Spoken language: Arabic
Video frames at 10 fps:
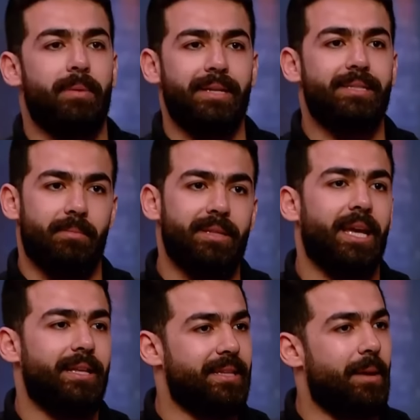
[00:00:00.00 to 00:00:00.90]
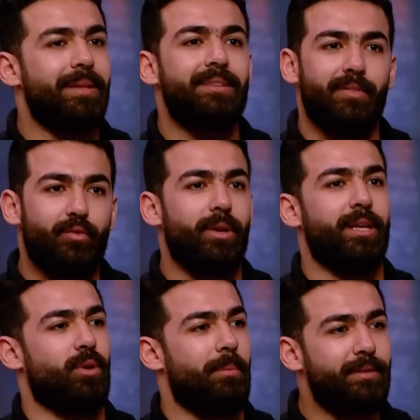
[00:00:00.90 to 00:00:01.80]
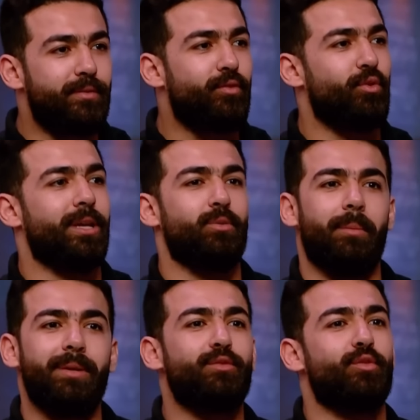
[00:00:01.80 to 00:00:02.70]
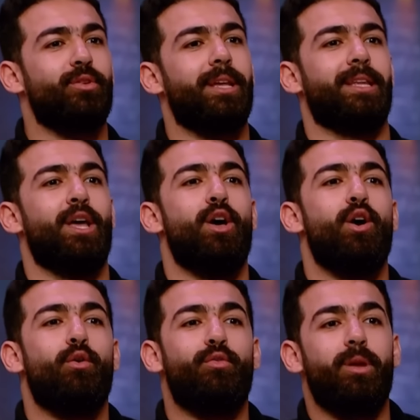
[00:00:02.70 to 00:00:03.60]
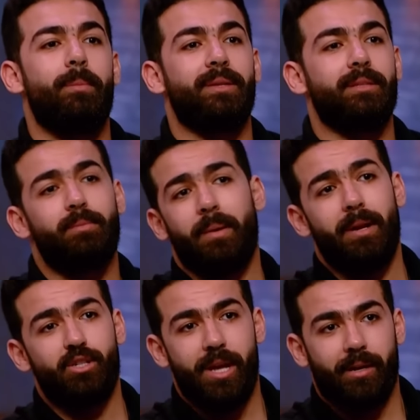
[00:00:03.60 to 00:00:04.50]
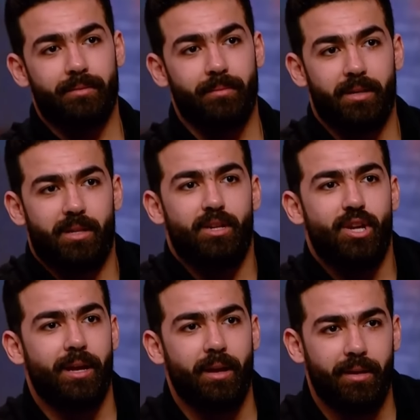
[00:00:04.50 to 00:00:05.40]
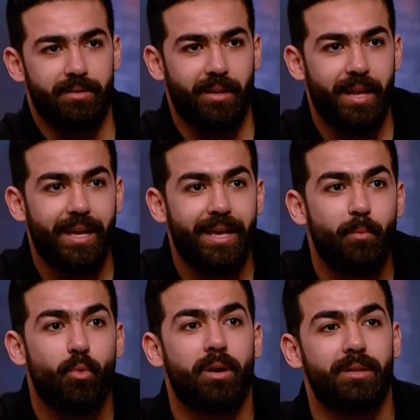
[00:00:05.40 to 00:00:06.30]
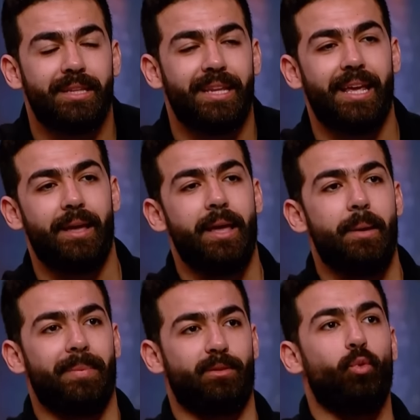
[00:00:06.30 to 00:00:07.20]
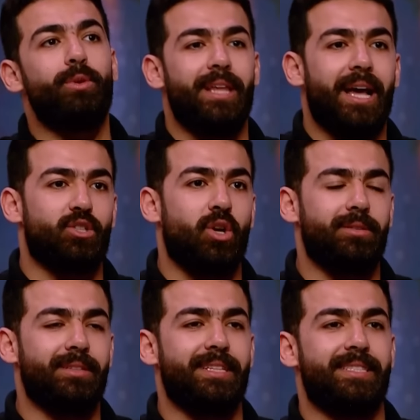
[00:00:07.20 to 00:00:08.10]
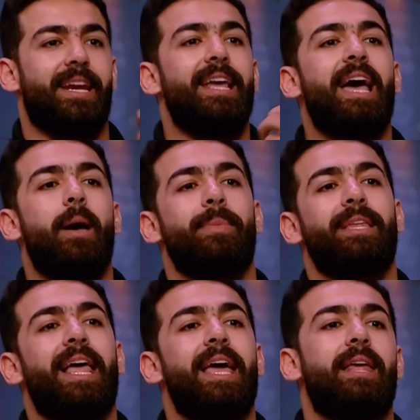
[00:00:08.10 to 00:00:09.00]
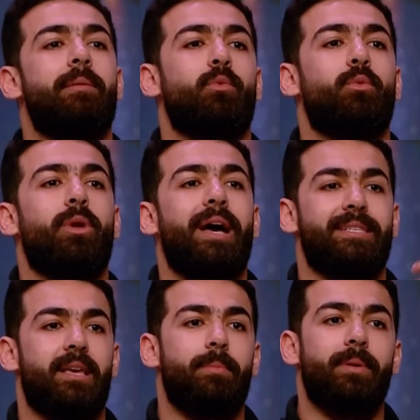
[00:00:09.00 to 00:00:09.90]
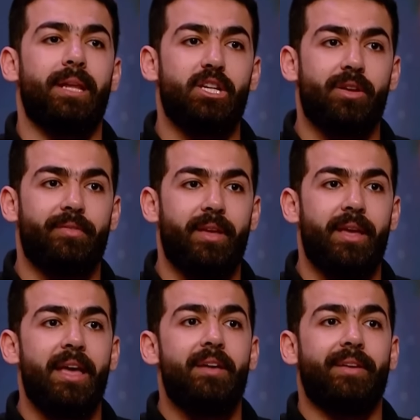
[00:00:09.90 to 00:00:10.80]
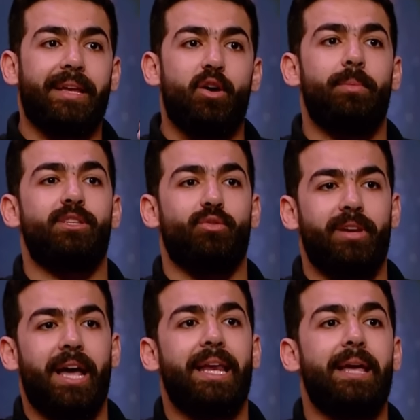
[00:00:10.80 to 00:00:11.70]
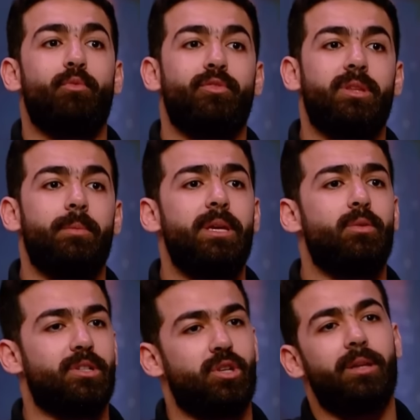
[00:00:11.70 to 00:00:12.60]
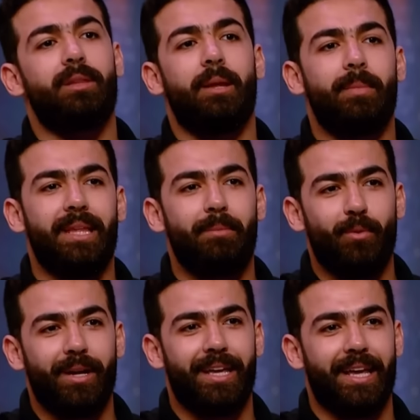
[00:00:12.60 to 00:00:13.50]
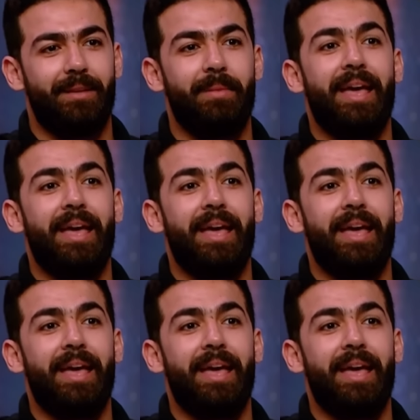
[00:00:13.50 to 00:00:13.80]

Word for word: ذمتي يعني انا عملت في فلان وعملت في فلان وعملت في فلان وحصل لها وفلان إيه؟ ماتت إيه؟ ما عملهاش حاجه ما حصلهاش حاجه حصل لها ايه هي مجرد ان هي بتقول ده عشان خاطر تستريح من الالام والعذاب اللي هي شايفاه في الكوابيس وفي الاحلام وفي الضمير وعشان خاطر لما تقابل وجه كريم